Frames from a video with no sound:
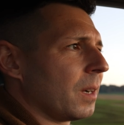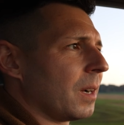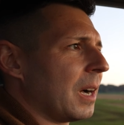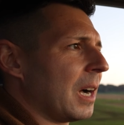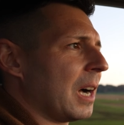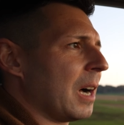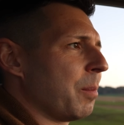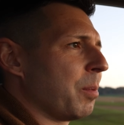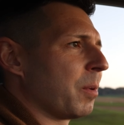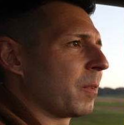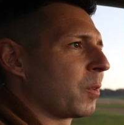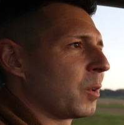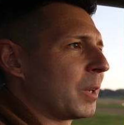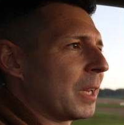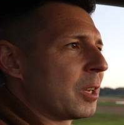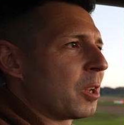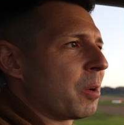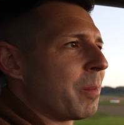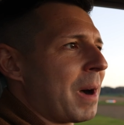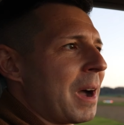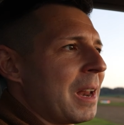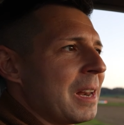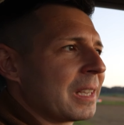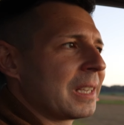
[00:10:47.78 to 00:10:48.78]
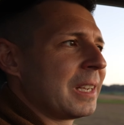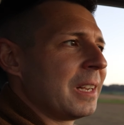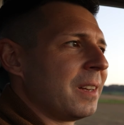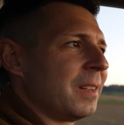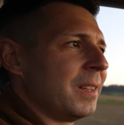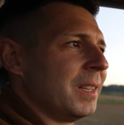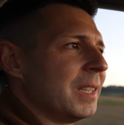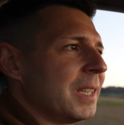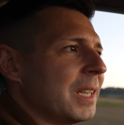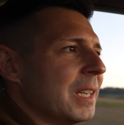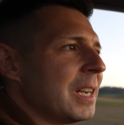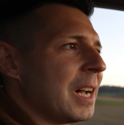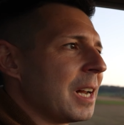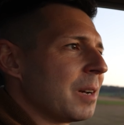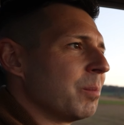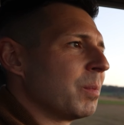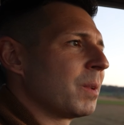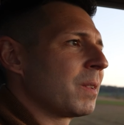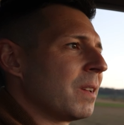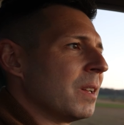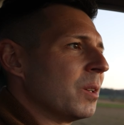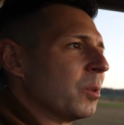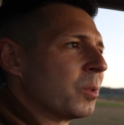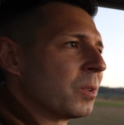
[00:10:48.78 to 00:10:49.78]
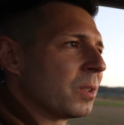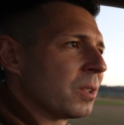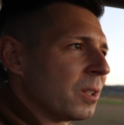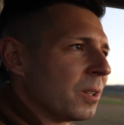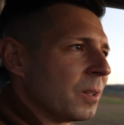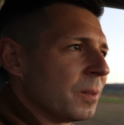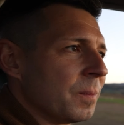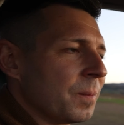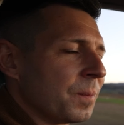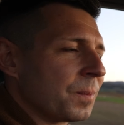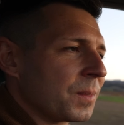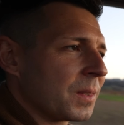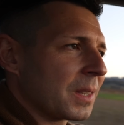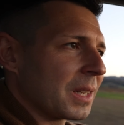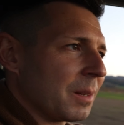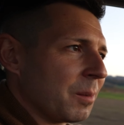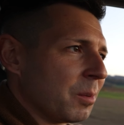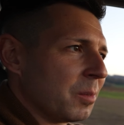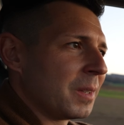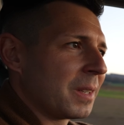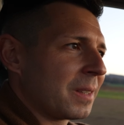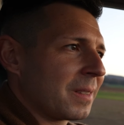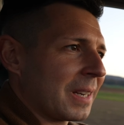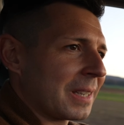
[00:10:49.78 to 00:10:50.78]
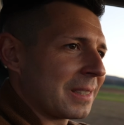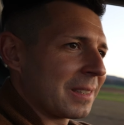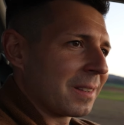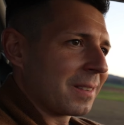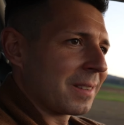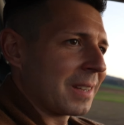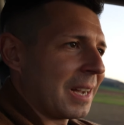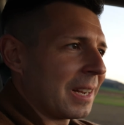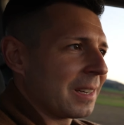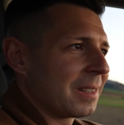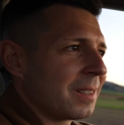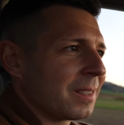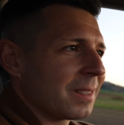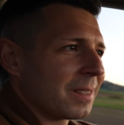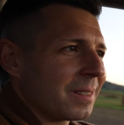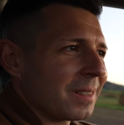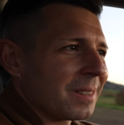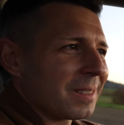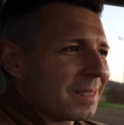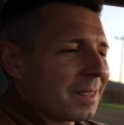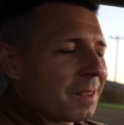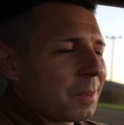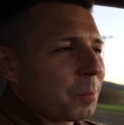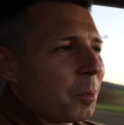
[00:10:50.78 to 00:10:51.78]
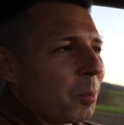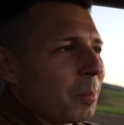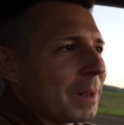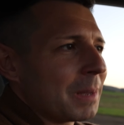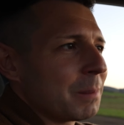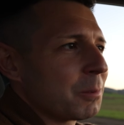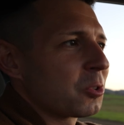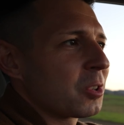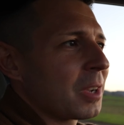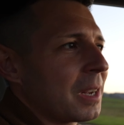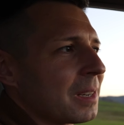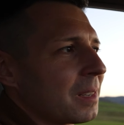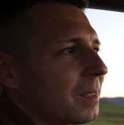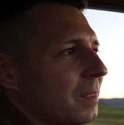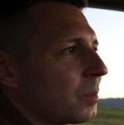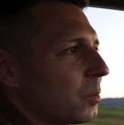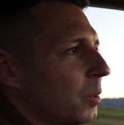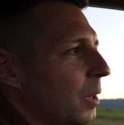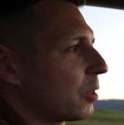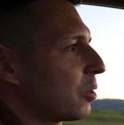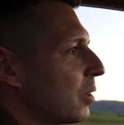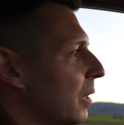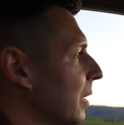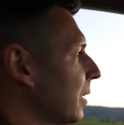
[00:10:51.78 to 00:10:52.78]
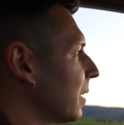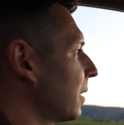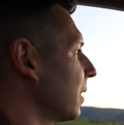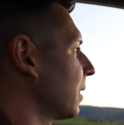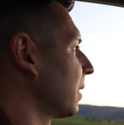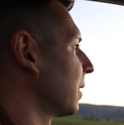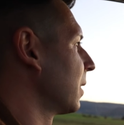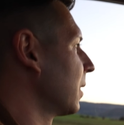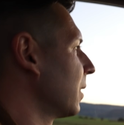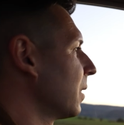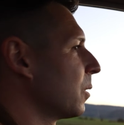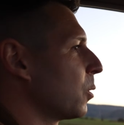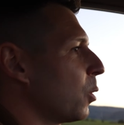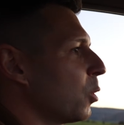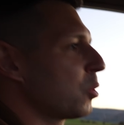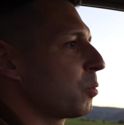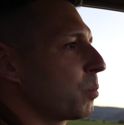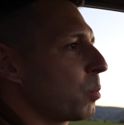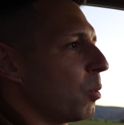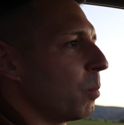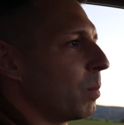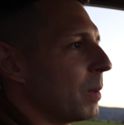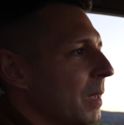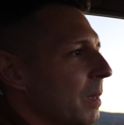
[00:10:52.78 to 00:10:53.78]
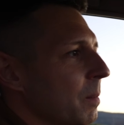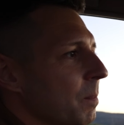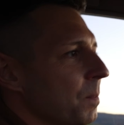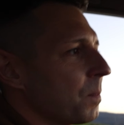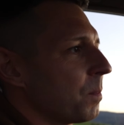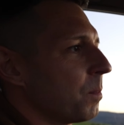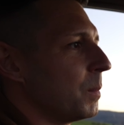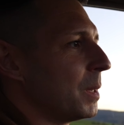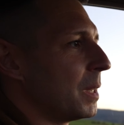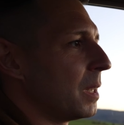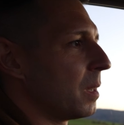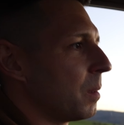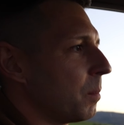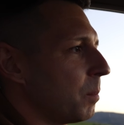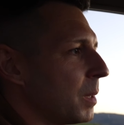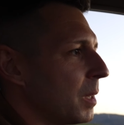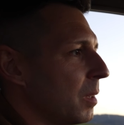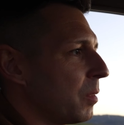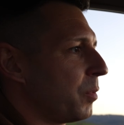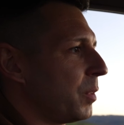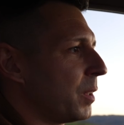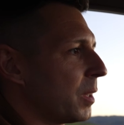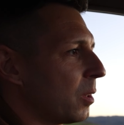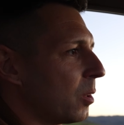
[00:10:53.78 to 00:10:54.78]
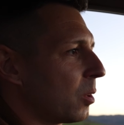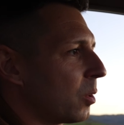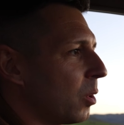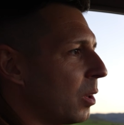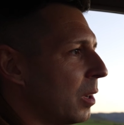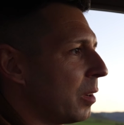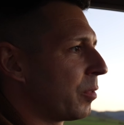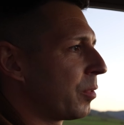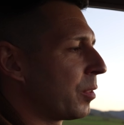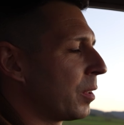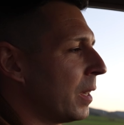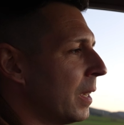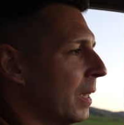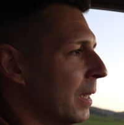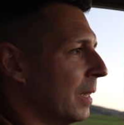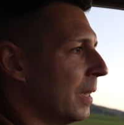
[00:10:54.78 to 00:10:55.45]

Aber so der normale GTI ging halt ein bisschen unter. Aber wie gesagt, jetzt gerade hier, das Problem ist halt, du hast halt ein, ein Rostproblem mit dem mit de Vierer Golf.